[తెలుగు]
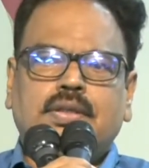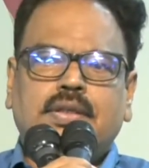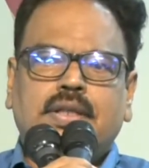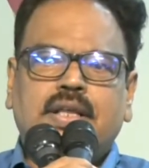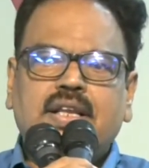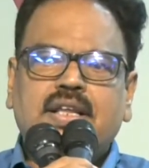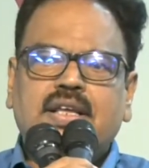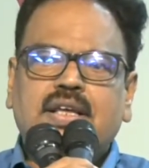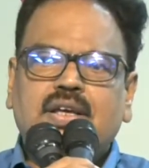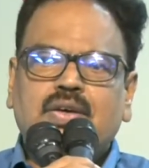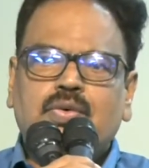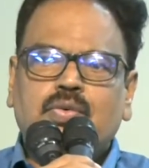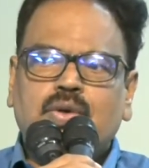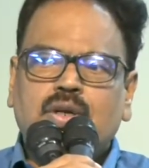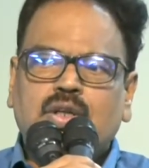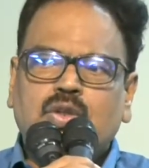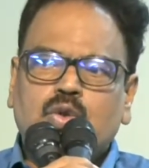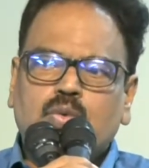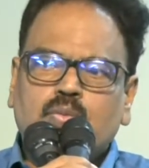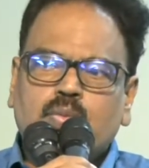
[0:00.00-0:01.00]
దేనికి ఉన్న
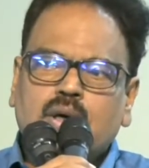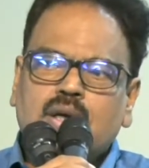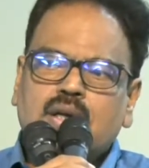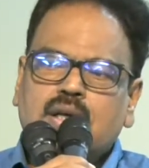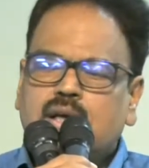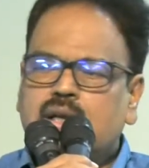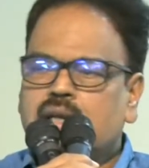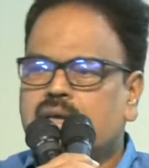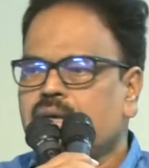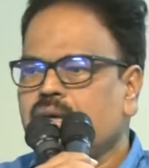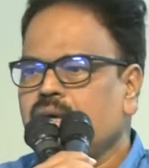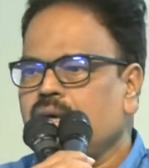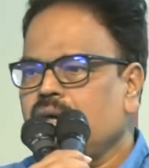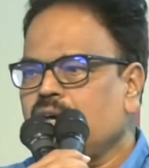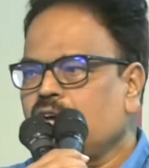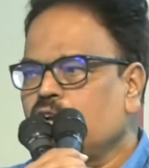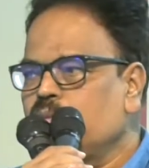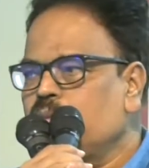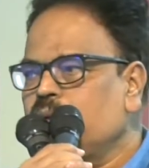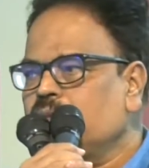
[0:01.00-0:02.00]
దుర్మార్గానికి
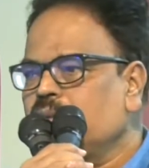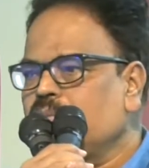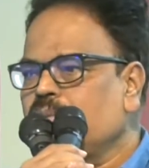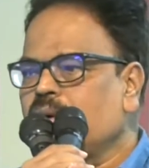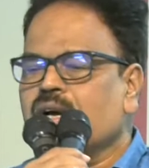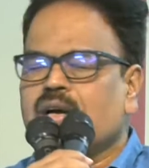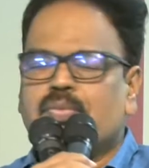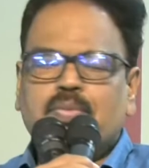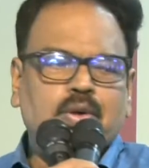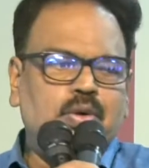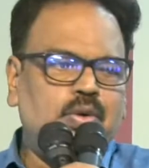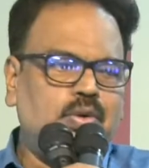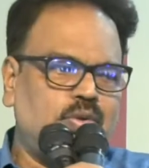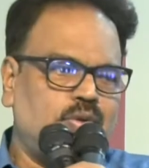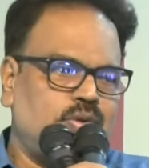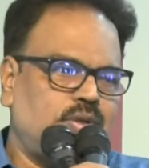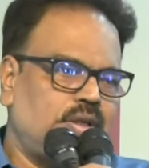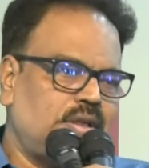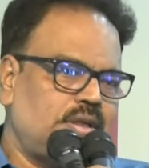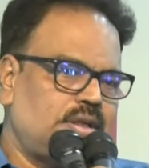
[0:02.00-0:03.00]
అనుమతి బాగా
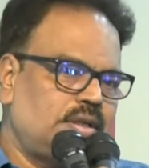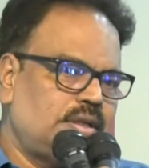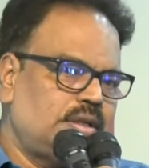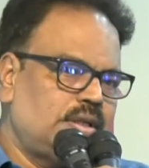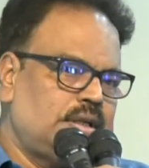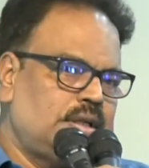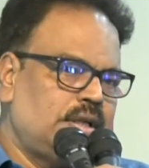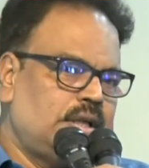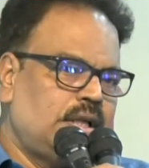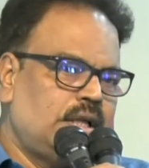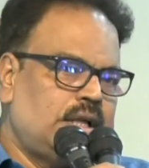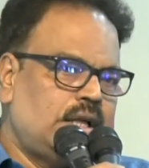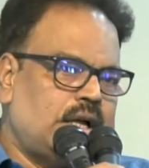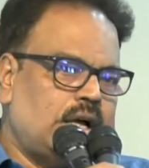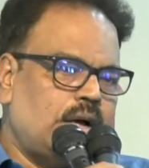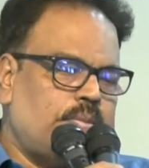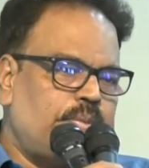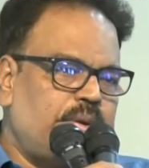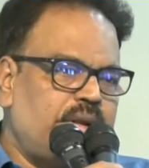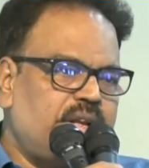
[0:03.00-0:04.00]
పెరుగుతుంది
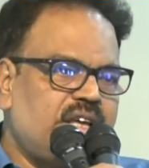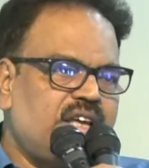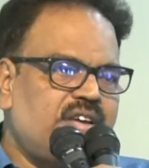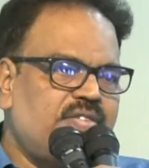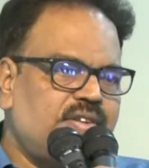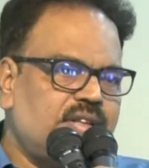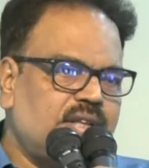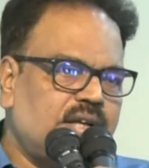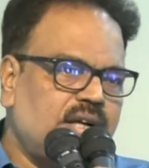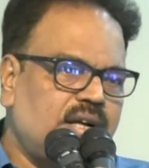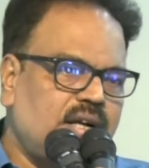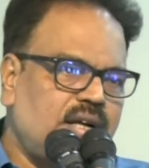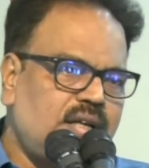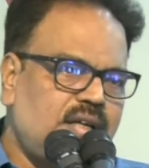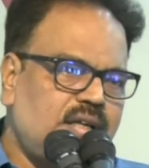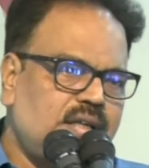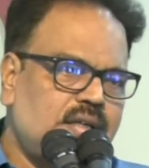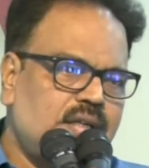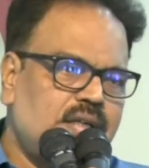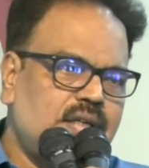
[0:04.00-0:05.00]
ఆ పెరిగే విధంగా
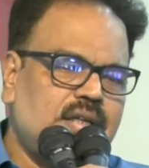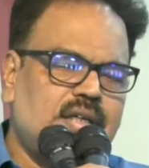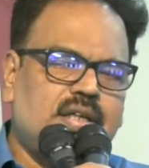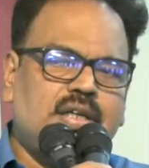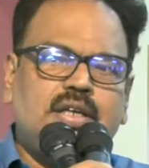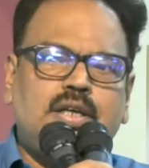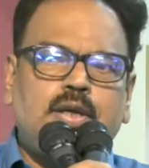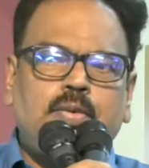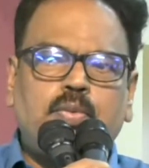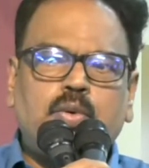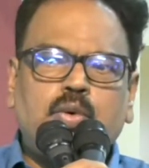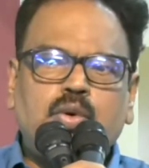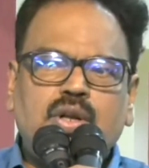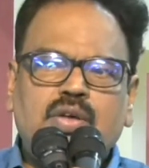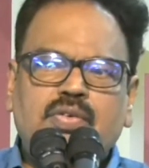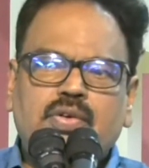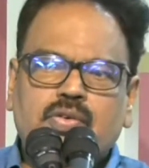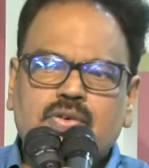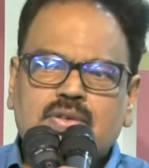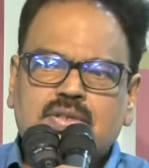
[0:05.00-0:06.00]
ఇప్పుడున్న
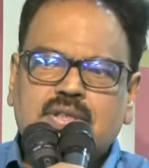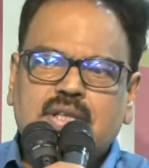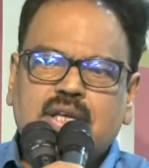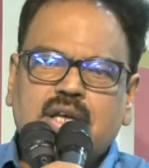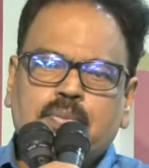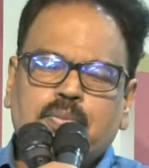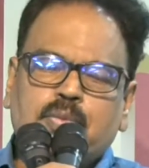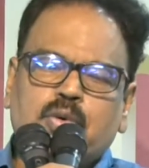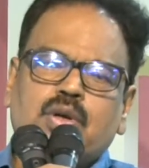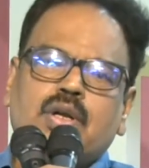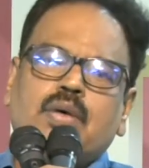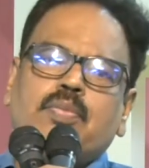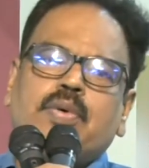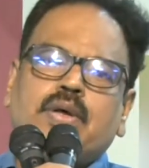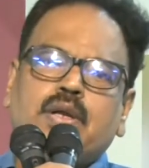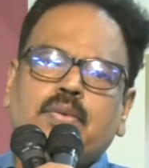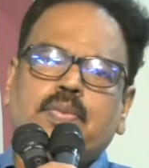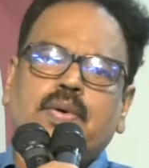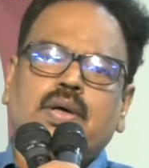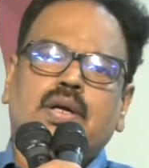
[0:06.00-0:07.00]
వ్యవస్థ ఇప్పుడున్న
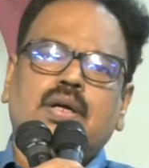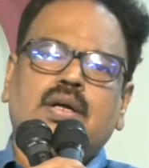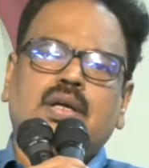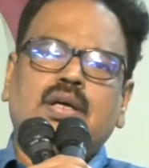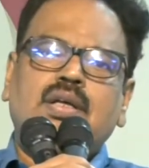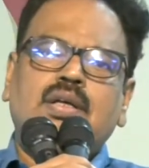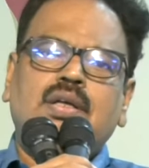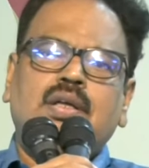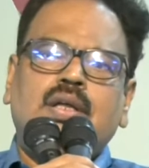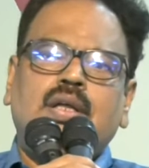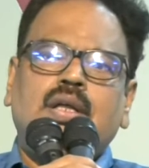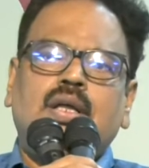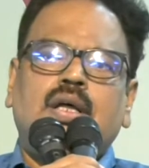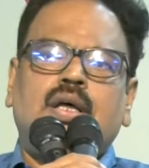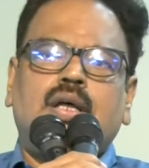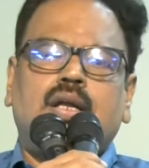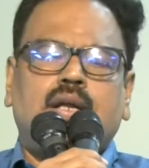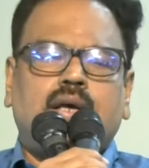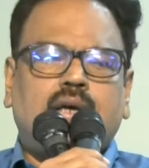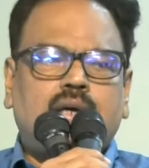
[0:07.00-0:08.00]
పరిపాలన
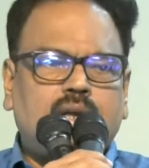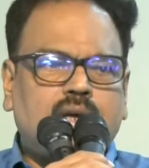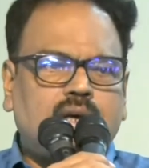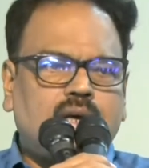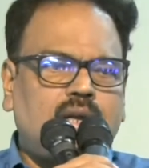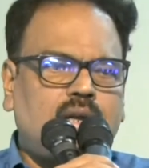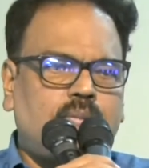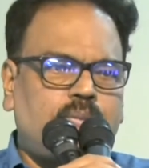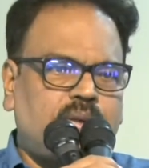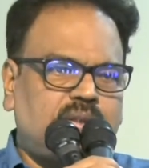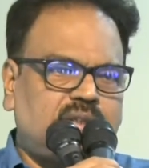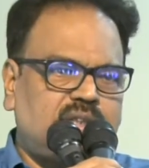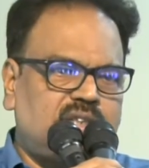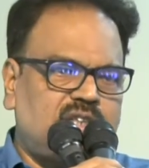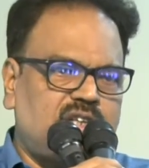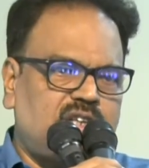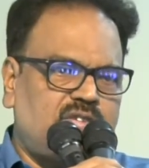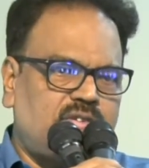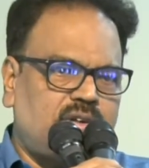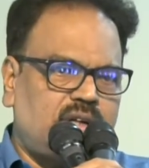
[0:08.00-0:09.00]
రకరకాల
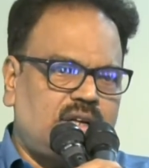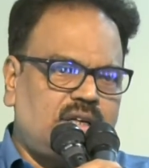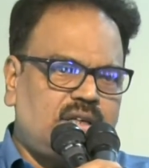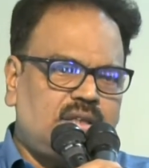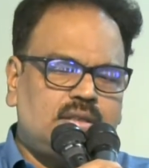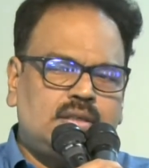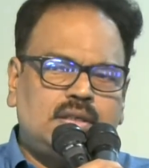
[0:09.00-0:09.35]
పద్ధతుల ద్వారా